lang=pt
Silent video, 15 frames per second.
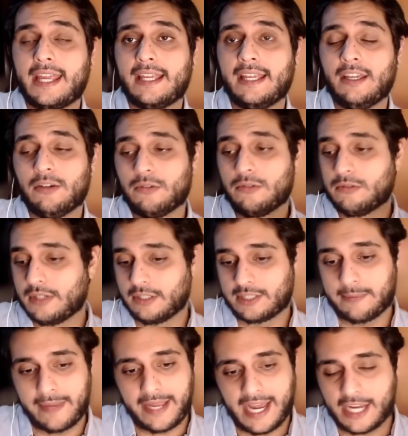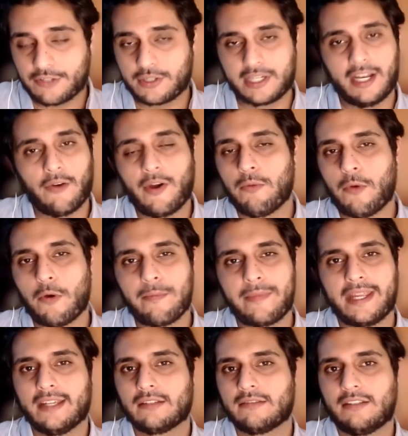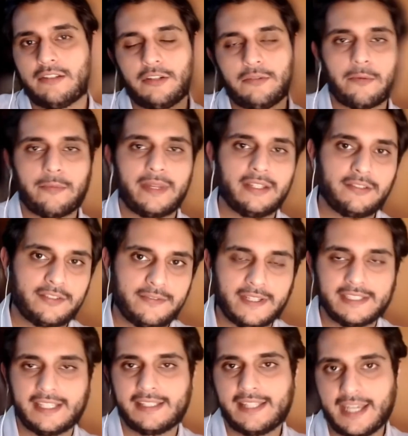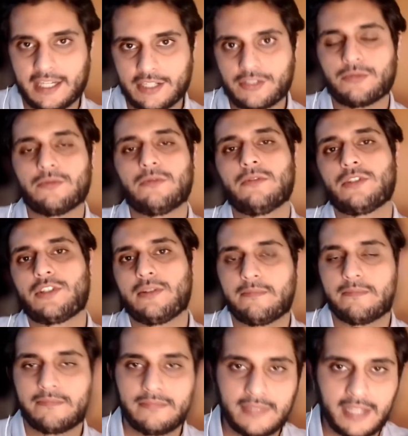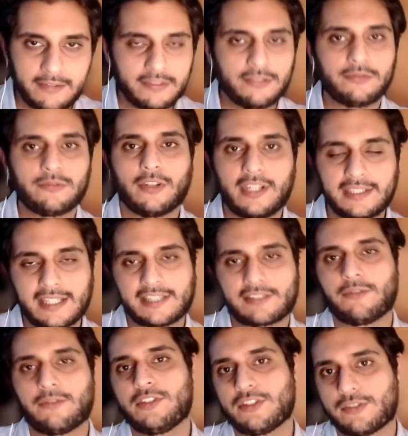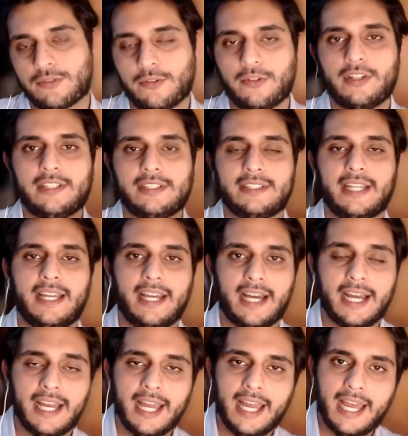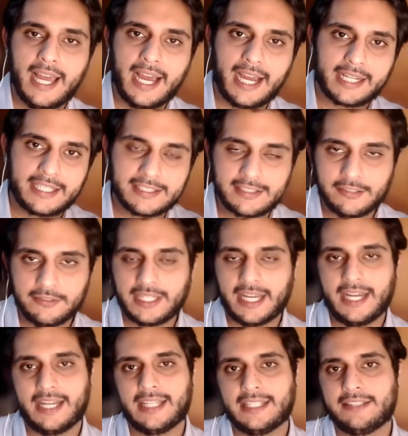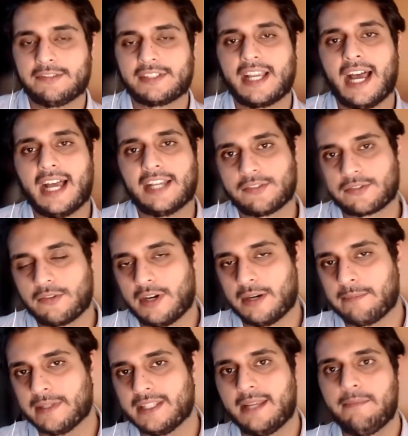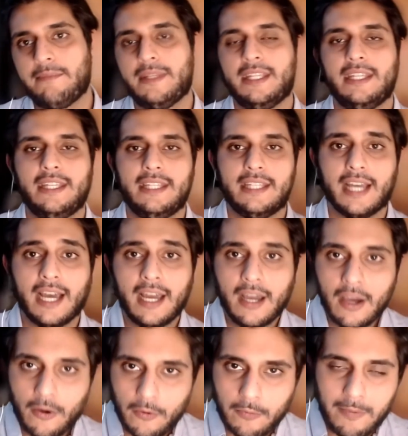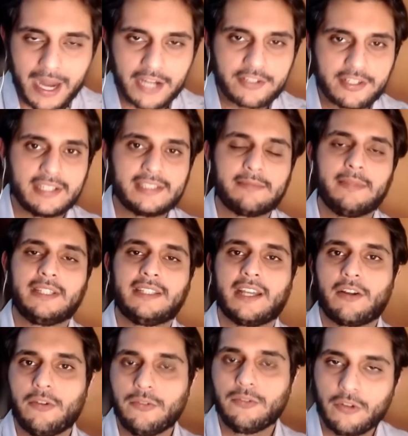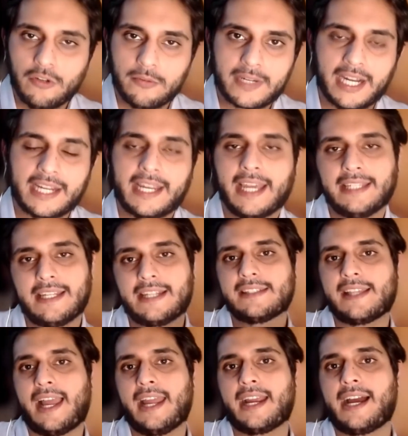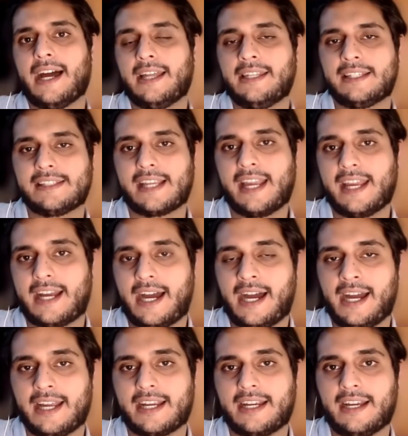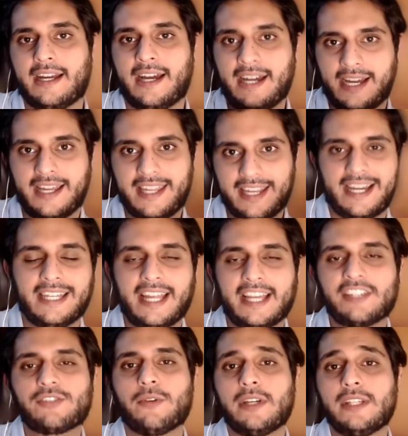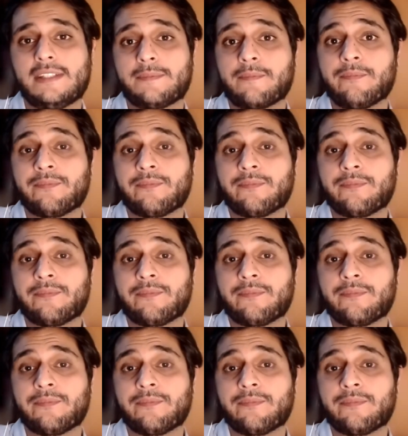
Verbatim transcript: eu, eu também acho que não é o momento, não é o momento de fazer esse ajuste, devido a todas as condições, né? A, uhum. a questão da, dos gastos com a pandemia, o baixo crescimento econômico, a queda das, arreca, das arrecadações.